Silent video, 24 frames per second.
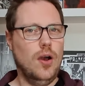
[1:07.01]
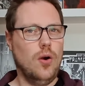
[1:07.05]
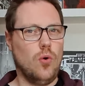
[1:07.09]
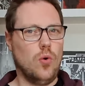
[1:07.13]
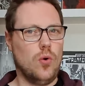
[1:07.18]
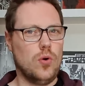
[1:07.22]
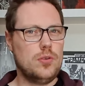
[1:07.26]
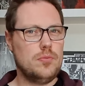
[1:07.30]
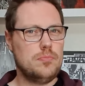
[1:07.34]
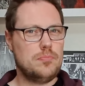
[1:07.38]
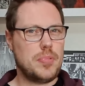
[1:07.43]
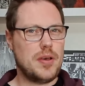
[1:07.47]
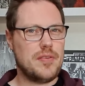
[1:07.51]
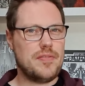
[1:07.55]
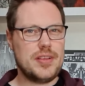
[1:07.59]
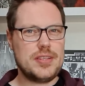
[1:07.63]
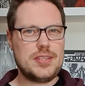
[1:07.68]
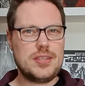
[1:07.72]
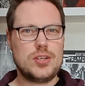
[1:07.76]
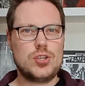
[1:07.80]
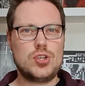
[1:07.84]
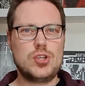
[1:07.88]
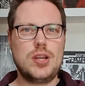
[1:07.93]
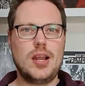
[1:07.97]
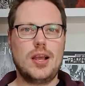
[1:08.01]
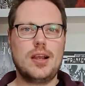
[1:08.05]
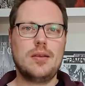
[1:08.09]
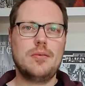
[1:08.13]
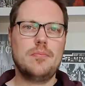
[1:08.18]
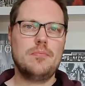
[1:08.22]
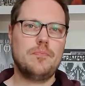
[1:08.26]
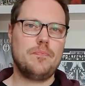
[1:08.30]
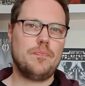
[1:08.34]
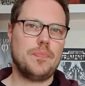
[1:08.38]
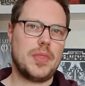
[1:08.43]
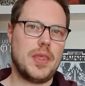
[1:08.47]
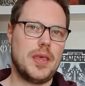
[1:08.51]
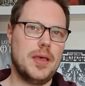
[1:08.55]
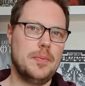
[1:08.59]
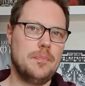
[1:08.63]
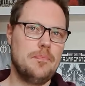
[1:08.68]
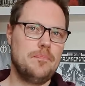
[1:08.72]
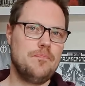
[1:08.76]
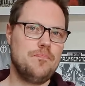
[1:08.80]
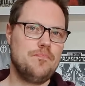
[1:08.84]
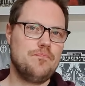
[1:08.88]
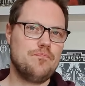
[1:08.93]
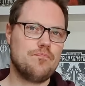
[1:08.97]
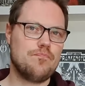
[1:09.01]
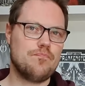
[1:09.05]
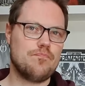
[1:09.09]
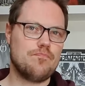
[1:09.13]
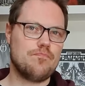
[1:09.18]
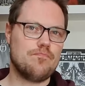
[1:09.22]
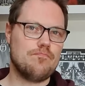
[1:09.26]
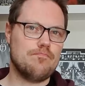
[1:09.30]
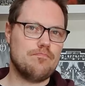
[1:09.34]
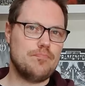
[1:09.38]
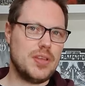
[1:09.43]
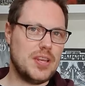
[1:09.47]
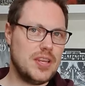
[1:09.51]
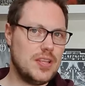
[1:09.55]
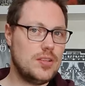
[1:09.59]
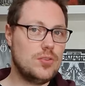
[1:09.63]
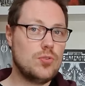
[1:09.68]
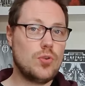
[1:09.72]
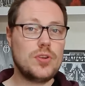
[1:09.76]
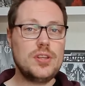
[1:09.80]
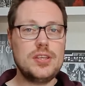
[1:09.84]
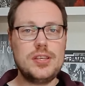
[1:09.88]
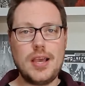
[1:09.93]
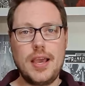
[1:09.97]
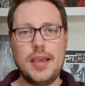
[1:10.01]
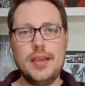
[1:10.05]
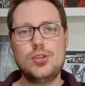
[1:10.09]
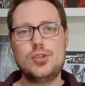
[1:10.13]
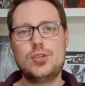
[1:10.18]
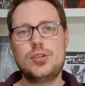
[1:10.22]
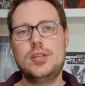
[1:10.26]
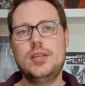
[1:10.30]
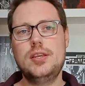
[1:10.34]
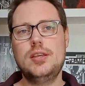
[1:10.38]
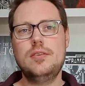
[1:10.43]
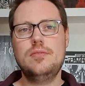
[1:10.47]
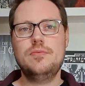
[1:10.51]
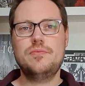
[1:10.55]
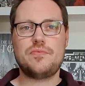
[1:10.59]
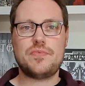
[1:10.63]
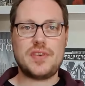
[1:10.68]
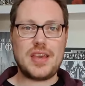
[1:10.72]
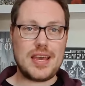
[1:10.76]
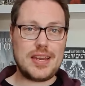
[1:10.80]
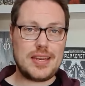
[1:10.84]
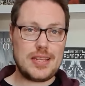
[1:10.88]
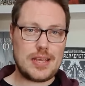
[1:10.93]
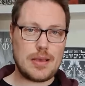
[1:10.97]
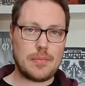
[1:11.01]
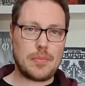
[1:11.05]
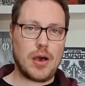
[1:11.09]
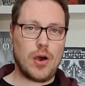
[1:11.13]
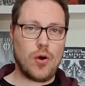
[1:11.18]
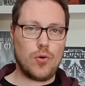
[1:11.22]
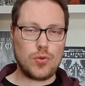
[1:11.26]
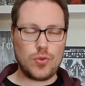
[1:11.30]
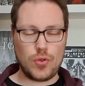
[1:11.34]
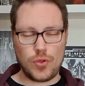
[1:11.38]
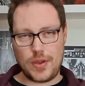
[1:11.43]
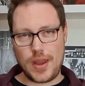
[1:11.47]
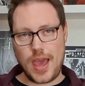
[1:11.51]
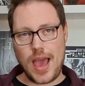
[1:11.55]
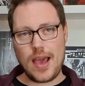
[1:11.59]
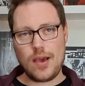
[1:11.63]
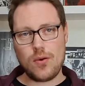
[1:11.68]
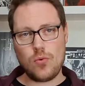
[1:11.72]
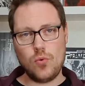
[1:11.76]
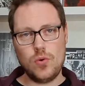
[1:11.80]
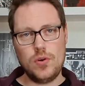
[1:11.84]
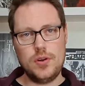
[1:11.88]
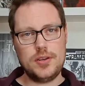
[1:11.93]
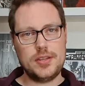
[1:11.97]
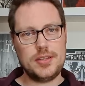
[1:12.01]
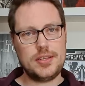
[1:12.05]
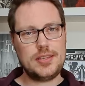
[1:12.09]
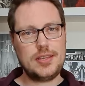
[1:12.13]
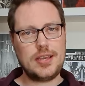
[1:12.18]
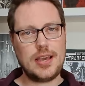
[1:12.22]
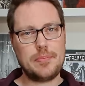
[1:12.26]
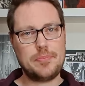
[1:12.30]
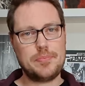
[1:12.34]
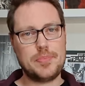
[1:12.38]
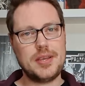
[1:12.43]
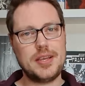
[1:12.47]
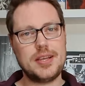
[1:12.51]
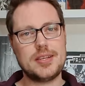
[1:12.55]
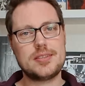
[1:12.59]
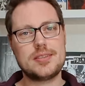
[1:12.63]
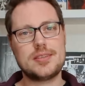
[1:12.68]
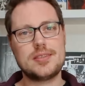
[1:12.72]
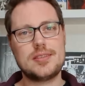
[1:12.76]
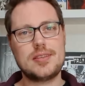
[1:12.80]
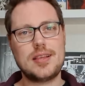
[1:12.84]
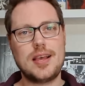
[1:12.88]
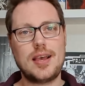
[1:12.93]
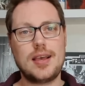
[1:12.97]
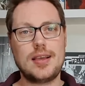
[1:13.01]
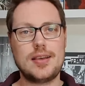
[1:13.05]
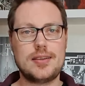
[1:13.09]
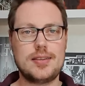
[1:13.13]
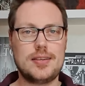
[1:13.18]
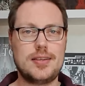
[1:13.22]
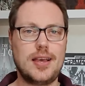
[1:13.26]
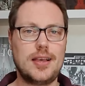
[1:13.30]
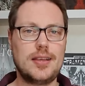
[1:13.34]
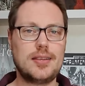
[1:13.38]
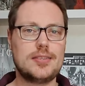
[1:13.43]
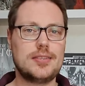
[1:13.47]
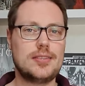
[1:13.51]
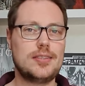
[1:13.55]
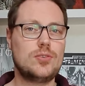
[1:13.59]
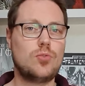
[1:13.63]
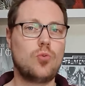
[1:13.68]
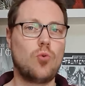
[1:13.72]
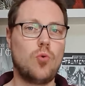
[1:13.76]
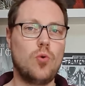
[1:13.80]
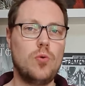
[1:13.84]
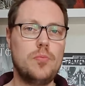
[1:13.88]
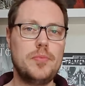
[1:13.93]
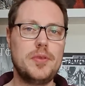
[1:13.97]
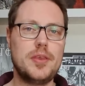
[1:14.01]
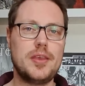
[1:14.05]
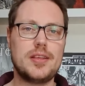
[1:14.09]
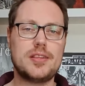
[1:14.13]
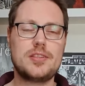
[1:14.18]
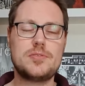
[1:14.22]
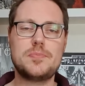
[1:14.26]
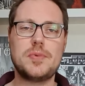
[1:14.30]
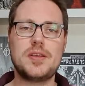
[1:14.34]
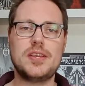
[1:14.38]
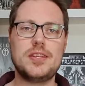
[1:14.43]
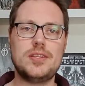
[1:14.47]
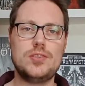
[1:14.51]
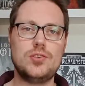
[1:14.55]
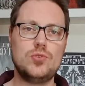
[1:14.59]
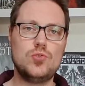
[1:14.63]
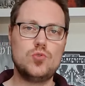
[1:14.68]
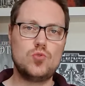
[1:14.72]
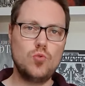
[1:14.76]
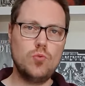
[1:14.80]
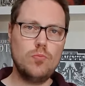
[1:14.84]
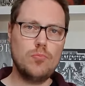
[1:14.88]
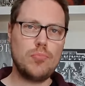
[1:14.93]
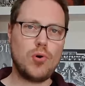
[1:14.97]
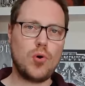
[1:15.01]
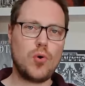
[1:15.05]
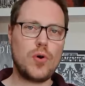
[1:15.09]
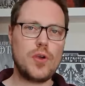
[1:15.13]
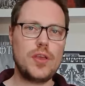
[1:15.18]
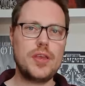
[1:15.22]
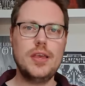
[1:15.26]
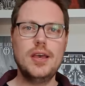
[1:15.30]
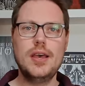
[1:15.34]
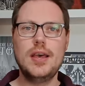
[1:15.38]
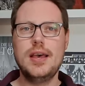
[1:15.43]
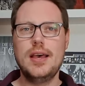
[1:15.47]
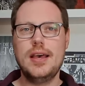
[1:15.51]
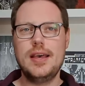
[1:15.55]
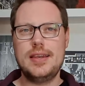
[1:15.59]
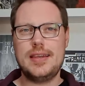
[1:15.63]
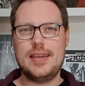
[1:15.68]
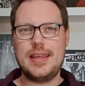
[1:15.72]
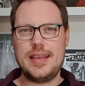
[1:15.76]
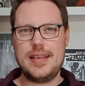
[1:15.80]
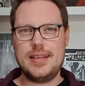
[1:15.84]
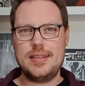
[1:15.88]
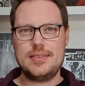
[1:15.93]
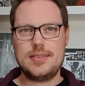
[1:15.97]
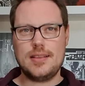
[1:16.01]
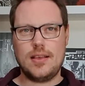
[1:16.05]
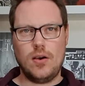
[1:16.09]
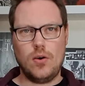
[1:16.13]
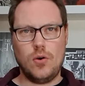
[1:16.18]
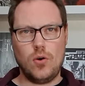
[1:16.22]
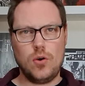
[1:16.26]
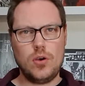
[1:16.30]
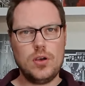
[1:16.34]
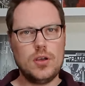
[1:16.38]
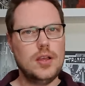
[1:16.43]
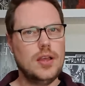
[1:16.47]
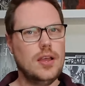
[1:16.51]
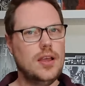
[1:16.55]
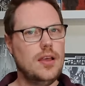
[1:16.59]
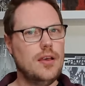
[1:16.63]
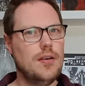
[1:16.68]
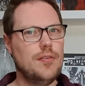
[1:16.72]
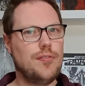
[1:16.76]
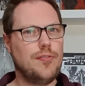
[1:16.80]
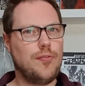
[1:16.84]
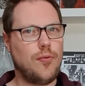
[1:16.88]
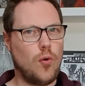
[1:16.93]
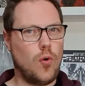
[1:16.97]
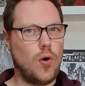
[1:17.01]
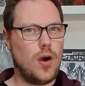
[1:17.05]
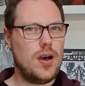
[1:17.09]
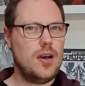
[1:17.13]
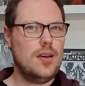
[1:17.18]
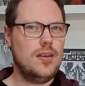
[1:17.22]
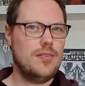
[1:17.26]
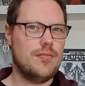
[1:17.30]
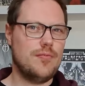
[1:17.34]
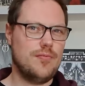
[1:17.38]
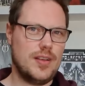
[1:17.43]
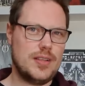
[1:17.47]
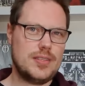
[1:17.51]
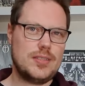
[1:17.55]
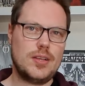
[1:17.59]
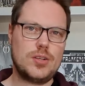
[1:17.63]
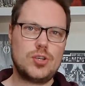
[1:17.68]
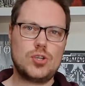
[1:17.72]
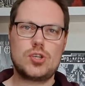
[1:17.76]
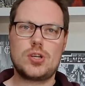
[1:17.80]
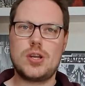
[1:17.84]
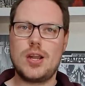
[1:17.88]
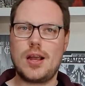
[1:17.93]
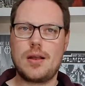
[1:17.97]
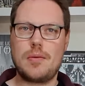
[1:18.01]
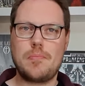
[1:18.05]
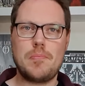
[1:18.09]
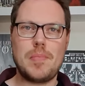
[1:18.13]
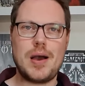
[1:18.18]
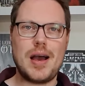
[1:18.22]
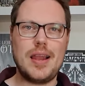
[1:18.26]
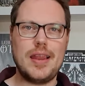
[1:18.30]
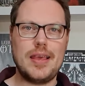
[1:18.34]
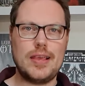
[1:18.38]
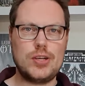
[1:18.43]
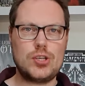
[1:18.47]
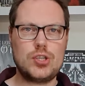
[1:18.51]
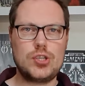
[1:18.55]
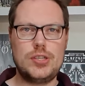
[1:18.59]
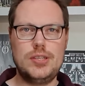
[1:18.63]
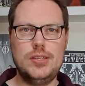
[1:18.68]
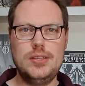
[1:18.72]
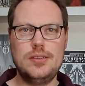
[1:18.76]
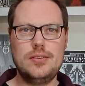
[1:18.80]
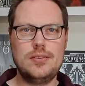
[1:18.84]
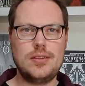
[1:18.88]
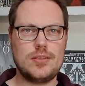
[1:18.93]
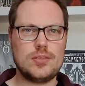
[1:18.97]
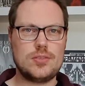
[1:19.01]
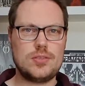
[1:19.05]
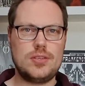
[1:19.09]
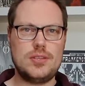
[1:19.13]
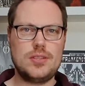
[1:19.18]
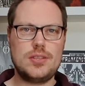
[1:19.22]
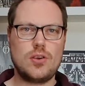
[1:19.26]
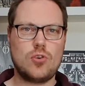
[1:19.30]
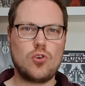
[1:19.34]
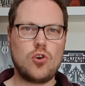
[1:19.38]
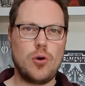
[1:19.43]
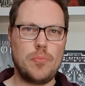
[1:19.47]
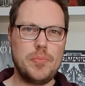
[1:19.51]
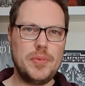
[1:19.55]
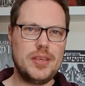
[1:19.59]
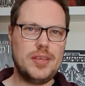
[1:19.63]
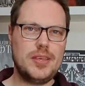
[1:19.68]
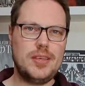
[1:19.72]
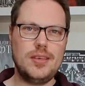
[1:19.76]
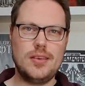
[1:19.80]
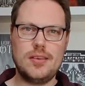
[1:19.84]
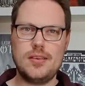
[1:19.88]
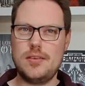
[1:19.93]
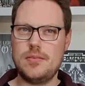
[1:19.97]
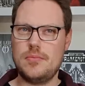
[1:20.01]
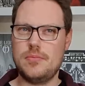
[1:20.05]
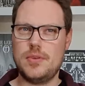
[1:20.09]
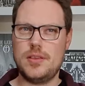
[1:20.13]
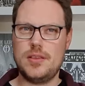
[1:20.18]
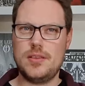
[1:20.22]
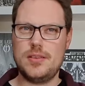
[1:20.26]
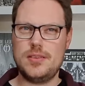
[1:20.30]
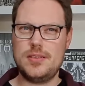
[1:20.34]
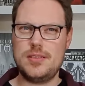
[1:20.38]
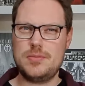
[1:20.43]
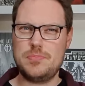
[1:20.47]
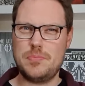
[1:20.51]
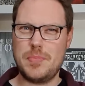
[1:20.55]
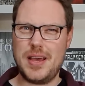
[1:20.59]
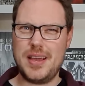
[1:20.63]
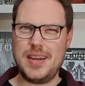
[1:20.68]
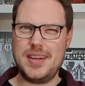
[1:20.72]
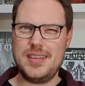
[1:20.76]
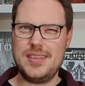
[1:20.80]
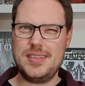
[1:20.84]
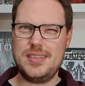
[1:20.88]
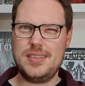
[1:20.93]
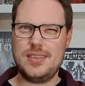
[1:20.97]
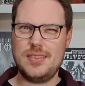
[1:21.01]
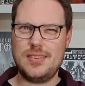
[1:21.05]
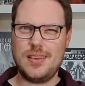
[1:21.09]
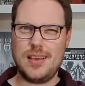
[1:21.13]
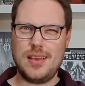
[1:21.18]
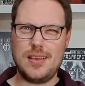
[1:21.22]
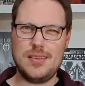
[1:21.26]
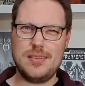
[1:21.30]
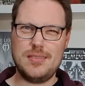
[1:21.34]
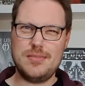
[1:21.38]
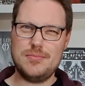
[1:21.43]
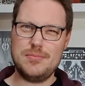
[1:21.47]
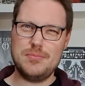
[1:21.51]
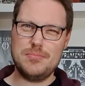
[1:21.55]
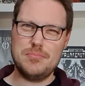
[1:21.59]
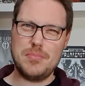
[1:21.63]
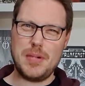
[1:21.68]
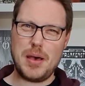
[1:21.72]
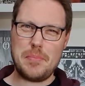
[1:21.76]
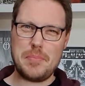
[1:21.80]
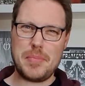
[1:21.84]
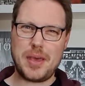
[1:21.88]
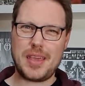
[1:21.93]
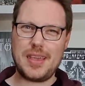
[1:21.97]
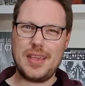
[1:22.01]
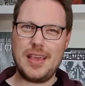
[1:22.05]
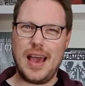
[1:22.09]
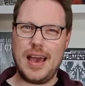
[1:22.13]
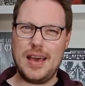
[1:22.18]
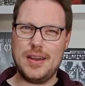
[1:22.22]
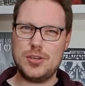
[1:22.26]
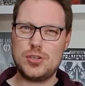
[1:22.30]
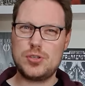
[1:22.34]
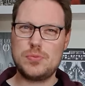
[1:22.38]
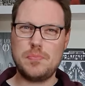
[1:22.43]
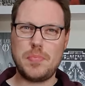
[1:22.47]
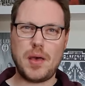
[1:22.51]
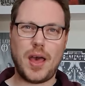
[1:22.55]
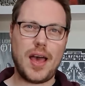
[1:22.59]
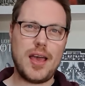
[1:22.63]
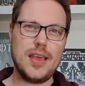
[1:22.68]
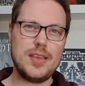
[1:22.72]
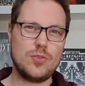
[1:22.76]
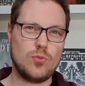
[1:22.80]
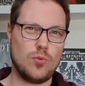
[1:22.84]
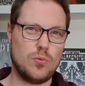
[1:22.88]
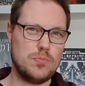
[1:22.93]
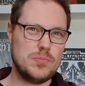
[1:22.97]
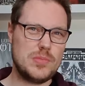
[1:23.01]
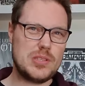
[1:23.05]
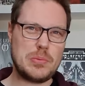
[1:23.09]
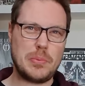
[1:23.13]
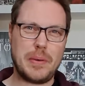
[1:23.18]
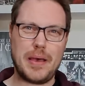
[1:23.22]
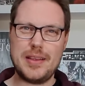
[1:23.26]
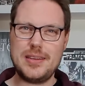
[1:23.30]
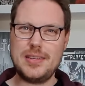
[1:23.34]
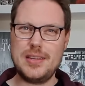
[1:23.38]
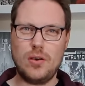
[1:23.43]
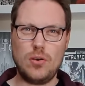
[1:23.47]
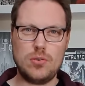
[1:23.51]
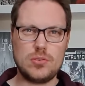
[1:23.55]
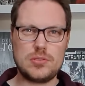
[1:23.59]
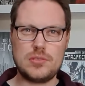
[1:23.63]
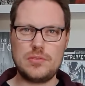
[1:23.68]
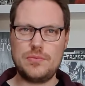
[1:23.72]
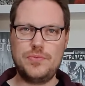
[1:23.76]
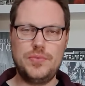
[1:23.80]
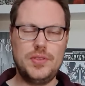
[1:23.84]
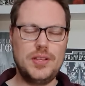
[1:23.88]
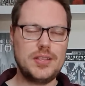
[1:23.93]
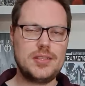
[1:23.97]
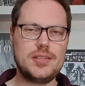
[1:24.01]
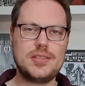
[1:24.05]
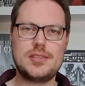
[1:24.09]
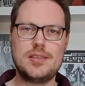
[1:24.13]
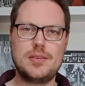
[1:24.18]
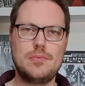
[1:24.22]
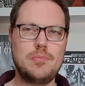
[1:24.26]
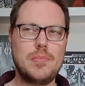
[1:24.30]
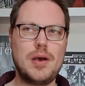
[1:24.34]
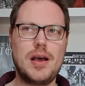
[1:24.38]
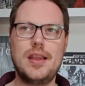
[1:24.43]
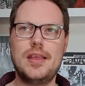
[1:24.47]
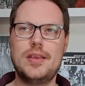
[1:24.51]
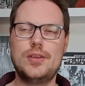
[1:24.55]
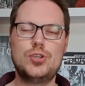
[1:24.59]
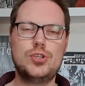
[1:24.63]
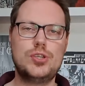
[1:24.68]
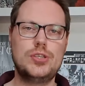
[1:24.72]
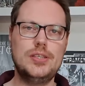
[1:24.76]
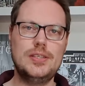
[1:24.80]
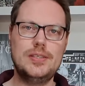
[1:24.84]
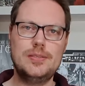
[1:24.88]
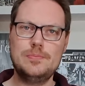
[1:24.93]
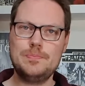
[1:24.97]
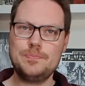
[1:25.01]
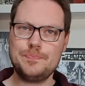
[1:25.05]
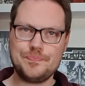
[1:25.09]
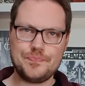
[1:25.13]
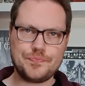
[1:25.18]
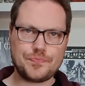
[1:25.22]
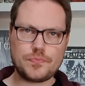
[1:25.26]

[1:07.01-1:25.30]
Und bei Wasserschlangen ähm, bin ich noch nicht eingestiegen, werde ich aber auch noch nachholen. Ich habe mir jetzt gedacht, ich hole mir jetzt mal den Doomboy. Der ist auch vor Wasserschlangen mal erschienen. Also dieser Comic hier äh, ist, meine ich, äh, im amerikanischen Bereich um 2014 mal erschienen.